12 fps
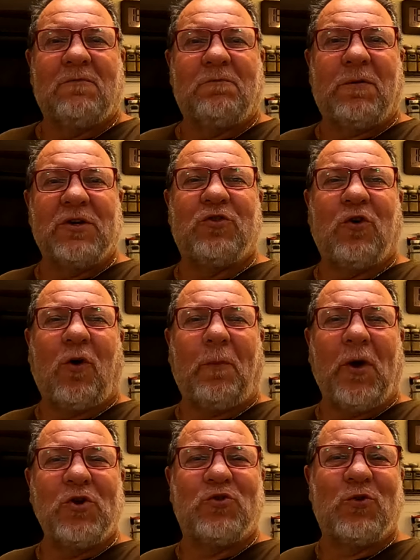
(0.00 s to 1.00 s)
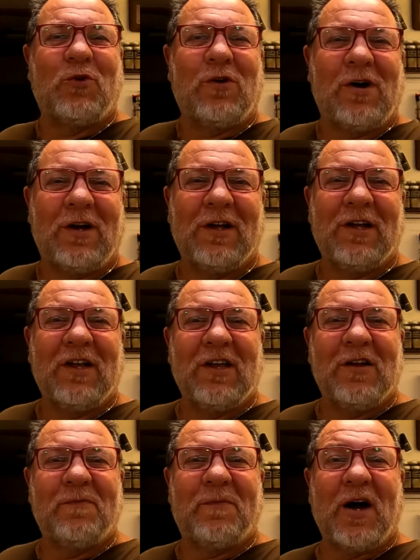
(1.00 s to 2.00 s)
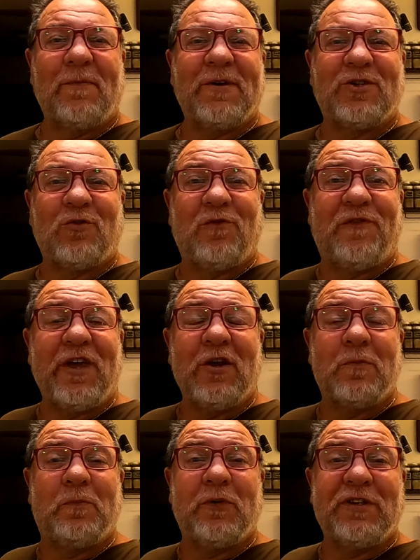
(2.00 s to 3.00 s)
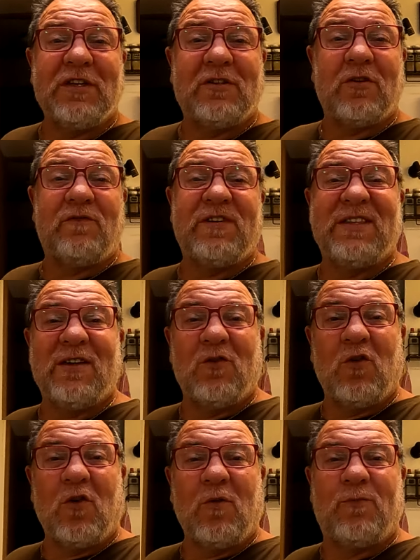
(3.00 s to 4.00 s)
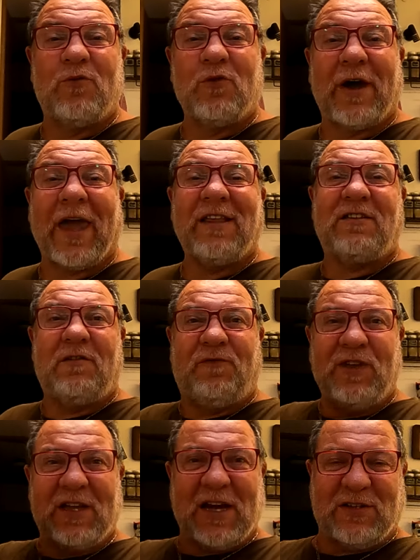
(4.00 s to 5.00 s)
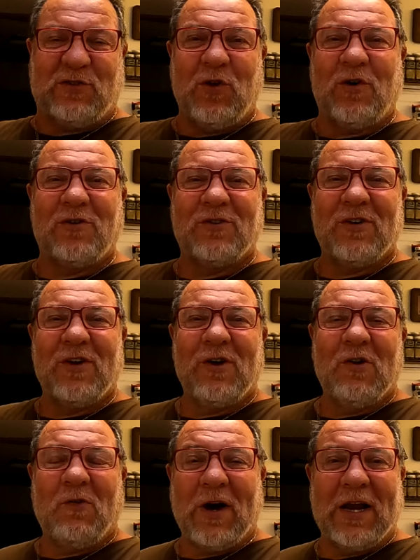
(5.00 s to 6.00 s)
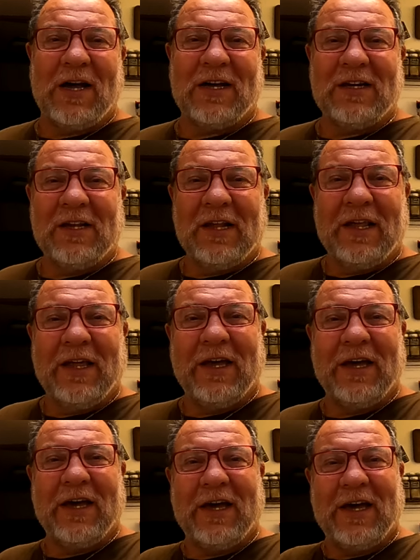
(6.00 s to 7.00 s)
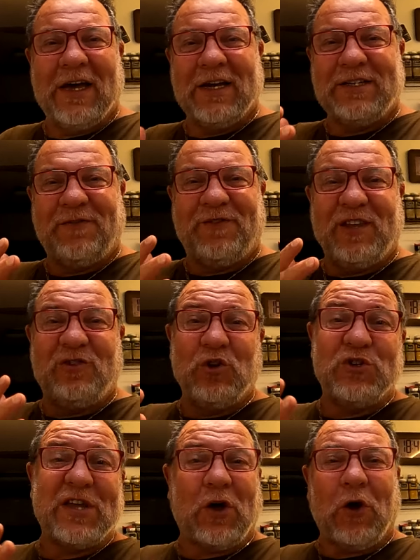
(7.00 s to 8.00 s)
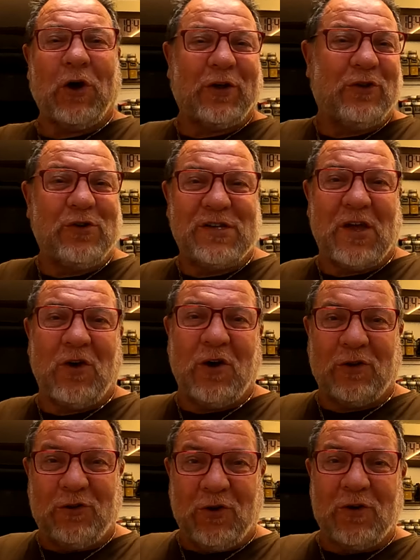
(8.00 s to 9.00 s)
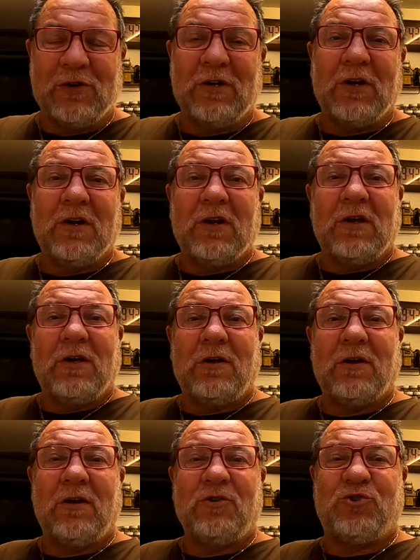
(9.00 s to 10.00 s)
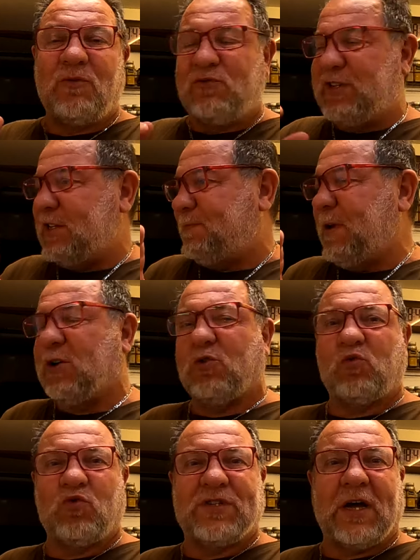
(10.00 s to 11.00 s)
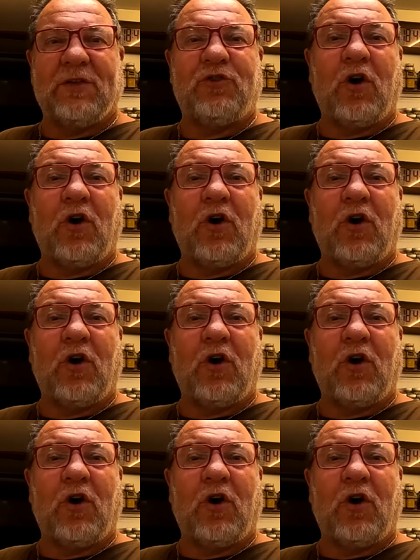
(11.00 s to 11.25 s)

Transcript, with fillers: Bonjour, bonjour. Bon, ben, je vous fais une petite vidéo pour rectification. Voilà, euh, j'ai fait deux erreurs, deux erreurs. Donc, euh, je vous explique tout ça.